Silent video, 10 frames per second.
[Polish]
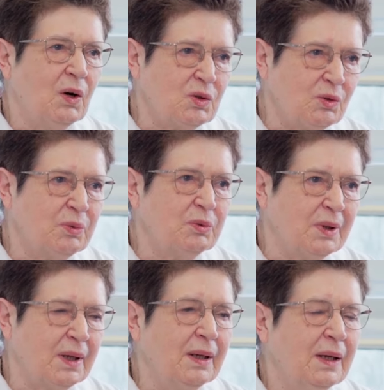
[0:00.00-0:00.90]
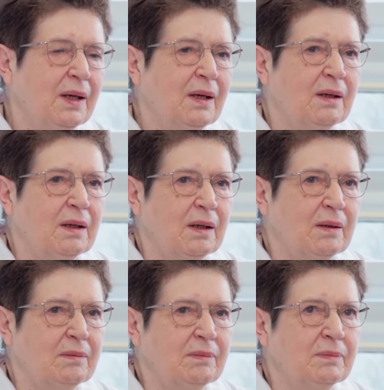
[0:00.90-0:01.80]
osób, które e,
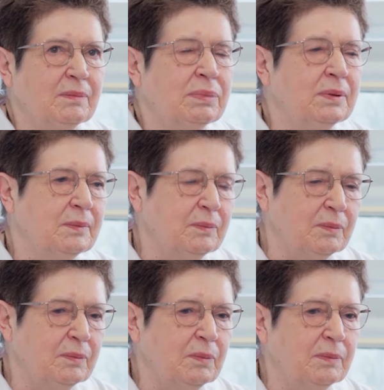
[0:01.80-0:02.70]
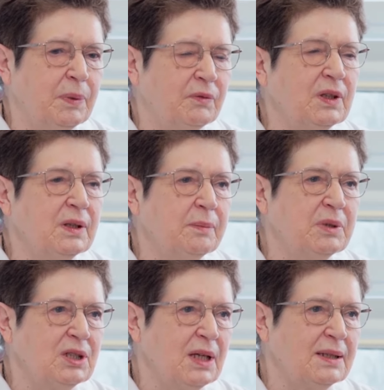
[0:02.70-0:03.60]
mm, powinny
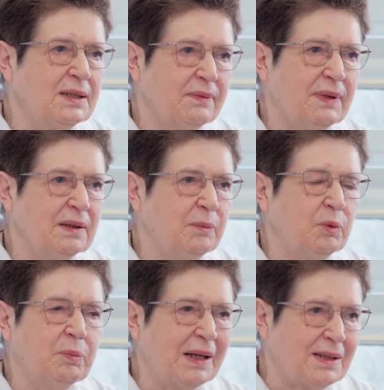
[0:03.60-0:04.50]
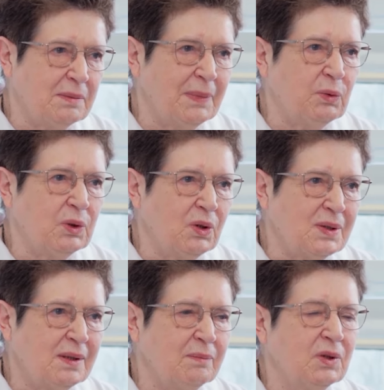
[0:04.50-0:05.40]
być dializowane, był bardzo mały
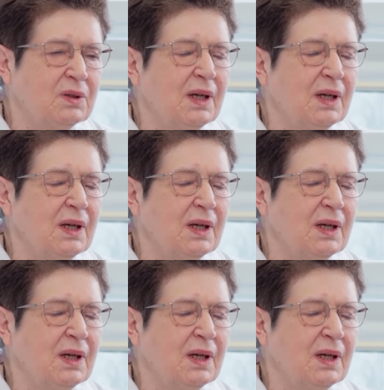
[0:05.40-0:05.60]
dostęp do